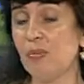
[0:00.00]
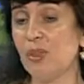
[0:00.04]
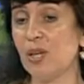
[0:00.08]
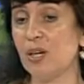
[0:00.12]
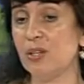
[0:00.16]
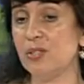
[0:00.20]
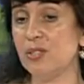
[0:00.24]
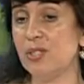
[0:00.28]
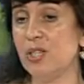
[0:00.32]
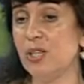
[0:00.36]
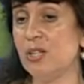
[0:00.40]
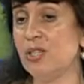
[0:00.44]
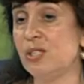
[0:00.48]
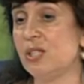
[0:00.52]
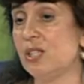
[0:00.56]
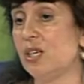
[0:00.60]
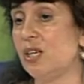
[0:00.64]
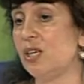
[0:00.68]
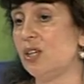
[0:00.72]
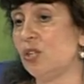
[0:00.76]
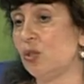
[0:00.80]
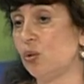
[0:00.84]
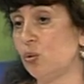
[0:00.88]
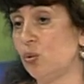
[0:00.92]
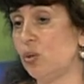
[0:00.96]
дети,
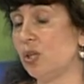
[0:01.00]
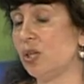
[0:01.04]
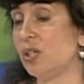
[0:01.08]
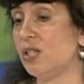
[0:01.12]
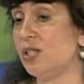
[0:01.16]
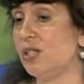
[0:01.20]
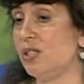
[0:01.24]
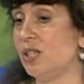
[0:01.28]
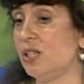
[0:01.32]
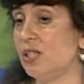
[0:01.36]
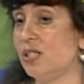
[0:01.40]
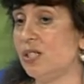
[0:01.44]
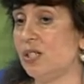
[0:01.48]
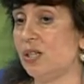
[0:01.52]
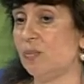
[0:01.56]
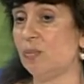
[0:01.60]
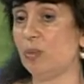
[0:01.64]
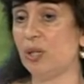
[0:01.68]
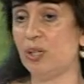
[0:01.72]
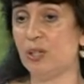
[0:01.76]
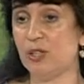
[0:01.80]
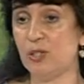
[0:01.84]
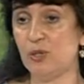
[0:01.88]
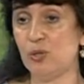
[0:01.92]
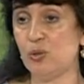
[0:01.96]
и не только дети,
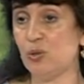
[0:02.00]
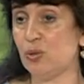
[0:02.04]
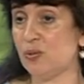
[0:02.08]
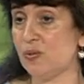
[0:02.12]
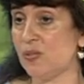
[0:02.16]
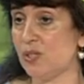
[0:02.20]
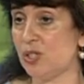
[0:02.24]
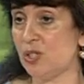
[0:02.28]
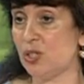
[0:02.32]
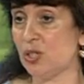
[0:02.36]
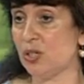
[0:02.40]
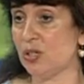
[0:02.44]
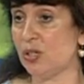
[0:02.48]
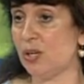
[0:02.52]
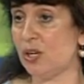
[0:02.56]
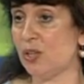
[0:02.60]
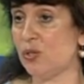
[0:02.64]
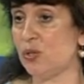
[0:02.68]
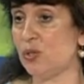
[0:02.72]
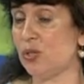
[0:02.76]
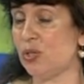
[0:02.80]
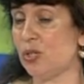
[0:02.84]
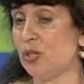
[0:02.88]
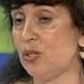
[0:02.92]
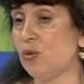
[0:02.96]
молодежь, все
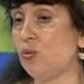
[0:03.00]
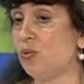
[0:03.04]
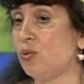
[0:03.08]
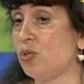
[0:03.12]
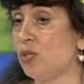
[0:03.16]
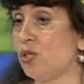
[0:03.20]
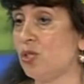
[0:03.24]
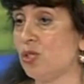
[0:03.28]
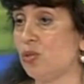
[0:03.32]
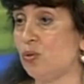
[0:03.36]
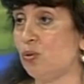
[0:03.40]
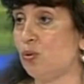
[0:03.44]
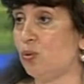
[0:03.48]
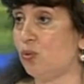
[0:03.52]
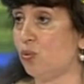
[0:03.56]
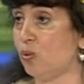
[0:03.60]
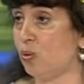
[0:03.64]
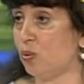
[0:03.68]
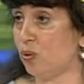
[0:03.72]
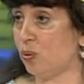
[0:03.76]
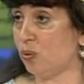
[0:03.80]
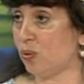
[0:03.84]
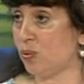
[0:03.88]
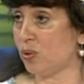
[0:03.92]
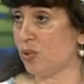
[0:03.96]
желающие, они участвуют в
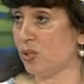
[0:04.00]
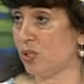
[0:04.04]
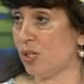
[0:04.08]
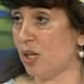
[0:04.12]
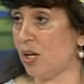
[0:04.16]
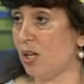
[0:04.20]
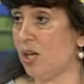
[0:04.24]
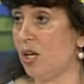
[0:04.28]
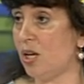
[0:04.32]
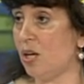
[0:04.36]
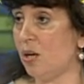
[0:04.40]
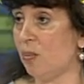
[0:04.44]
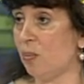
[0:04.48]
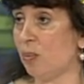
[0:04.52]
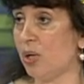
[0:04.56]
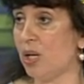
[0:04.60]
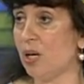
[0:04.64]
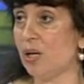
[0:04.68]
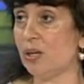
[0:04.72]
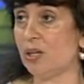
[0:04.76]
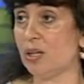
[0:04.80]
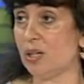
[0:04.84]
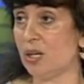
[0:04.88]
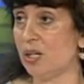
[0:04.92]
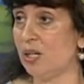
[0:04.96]
конкурсе.
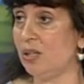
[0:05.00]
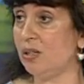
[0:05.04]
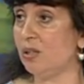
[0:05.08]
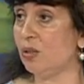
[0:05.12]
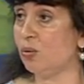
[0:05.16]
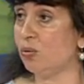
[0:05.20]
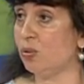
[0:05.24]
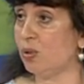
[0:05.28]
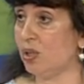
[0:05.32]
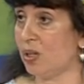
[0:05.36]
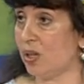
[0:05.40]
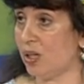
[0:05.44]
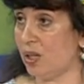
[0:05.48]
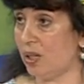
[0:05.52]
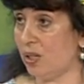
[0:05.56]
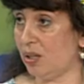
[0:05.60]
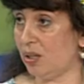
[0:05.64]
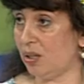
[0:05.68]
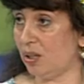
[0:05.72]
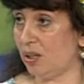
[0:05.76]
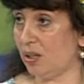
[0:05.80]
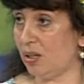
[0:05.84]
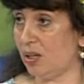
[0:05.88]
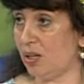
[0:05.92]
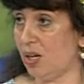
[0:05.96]
«Моя країна
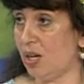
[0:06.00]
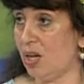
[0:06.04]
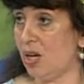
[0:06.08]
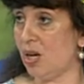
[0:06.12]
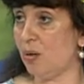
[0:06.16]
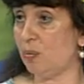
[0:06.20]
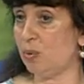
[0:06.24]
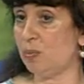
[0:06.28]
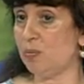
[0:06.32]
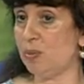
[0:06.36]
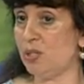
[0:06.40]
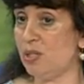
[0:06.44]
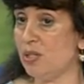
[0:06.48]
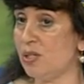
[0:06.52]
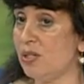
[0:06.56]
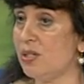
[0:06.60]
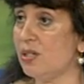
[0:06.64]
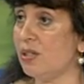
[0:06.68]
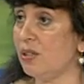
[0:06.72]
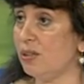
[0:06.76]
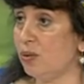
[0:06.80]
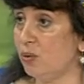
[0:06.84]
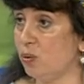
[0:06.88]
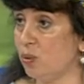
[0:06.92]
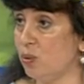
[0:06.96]
Украина».
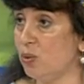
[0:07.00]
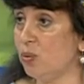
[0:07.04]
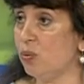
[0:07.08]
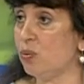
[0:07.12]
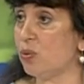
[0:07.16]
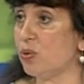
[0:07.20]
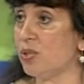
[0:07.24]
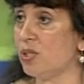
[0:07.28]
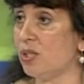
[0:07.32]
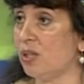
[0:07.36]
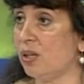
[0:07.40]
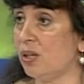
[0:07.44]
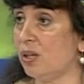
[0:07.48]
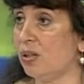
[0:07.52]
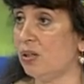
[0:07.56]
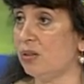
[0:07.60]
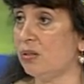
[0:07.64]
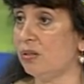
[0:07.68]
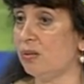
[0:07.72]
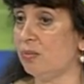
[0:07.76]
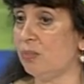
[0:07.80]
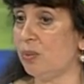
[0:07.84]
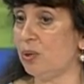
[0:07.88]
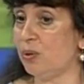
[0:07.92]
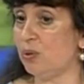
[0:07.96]
Победители конкурса
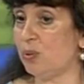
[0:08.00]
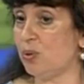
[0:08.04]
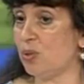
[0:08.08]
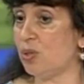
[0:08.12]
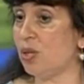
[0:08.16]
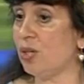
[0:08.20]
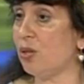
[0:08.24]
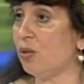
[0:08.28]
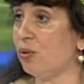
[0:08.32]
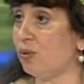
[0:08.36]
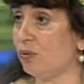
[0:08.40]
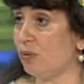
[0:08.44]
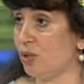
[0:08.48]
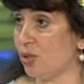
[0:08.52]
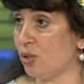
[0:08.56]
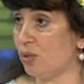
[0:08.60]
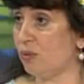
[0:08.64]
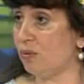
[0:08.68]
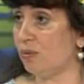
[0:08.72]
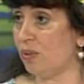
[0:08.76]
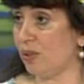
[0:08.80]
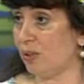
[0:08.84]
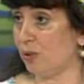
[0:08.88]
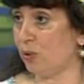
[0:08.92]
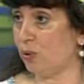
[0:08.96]
получают
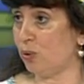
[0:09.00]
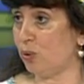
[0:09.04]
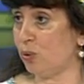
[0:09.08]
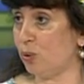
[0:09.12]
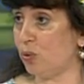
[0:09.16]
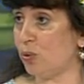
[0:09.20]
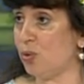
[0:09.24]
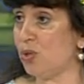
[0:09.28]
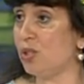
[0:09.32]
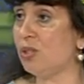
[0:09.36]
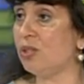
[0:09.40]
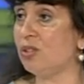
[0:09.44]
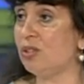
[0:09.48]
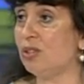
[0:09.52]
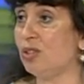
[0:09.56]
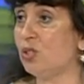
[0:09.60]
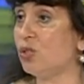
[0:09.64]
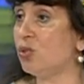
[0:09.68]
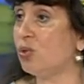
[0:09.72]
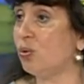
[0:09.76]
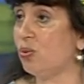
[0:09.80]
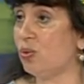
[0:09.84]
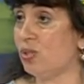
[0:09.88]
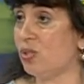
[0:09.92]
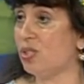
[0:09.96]
вышиванку. То есть это
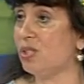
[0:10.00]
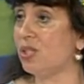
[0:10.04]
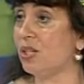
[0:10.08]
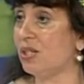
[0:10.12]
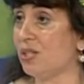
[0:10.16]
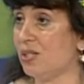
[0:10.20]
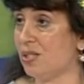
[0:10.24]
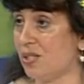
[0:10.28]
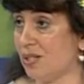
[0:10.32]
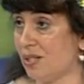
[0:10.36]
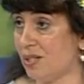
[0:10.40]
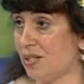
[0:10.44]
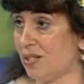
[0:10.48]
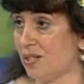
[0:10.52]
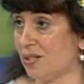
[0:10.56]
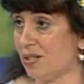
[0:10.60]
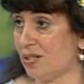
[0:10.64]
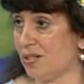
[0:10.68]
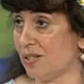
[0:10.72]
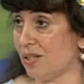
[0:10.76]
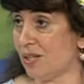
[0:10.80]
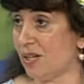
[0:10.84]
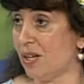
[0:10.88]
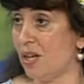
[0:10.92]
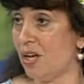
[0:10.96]
должно идти от
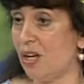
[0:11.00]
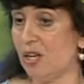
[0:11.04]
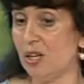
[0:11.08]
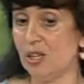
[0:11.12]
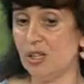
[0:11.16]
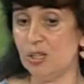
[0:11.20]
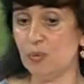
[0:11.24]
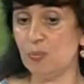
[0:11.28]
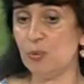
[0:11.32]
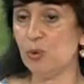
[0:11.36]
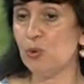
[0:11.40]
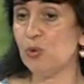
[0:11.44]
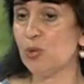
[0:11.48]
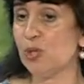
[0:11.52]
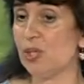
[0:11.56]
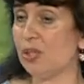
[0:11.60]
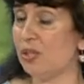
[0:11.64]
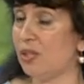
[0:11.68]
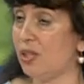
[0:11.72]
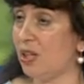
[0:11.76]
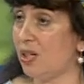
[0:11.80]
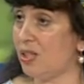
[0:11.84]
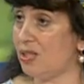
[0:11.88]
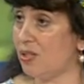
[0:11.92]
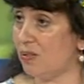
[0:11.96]
сердца. Не просто
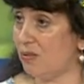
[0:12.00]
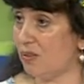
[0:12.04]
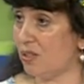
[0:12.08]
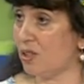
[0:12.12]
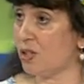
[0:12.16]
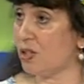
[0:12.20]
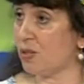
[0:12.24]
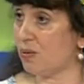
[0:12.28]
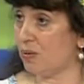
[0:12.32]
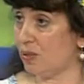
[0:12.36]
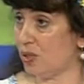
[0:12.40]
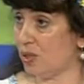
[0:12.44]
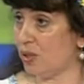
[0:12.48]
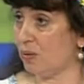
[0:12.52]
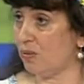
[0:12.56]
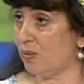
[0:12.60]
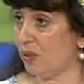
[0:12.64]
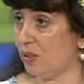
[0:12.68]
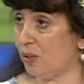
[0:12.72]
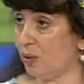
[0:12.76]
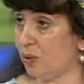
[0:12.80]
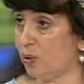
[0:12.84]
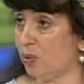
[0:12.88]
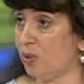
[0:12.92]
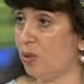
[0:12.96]
ты одеваешь
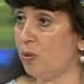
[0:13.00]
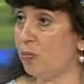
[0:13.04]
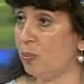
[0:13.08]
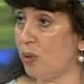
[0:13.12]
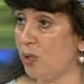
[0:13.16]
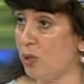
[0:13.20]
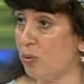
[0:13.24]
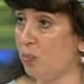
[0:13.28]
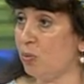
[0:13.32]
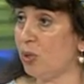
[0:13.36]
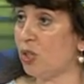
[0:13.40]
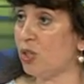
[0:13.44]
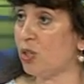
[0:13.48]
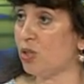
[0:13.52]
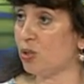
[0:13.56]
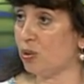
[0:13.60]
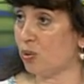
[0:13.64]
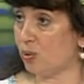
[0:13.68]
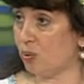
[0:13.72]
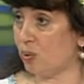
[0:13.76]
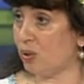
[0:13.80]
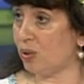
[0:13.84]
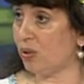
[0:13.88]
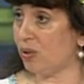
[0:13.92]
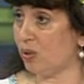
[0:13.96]
вышиванку, а ты понимаешь,
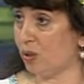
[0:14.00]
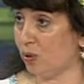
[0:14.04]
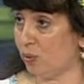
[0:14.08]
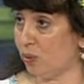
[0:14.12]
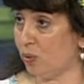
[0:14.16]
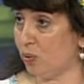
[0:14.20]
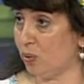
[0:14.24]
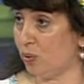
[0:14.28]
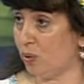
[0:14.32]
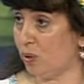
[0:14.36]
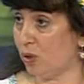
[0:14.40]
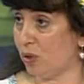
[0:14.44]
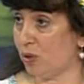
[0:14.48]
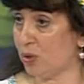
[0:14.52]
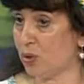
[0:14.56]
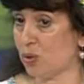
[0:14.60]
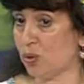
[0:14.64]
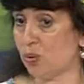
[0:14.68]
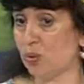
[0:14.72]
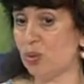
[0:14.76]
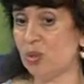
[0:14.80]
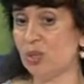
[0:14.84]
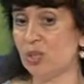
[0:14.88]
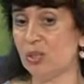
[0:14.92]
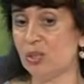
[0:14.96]
что это такое,
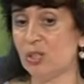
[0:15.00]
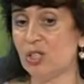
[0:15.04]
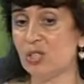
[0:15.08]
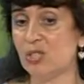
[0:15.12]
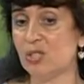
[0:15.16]
что это наш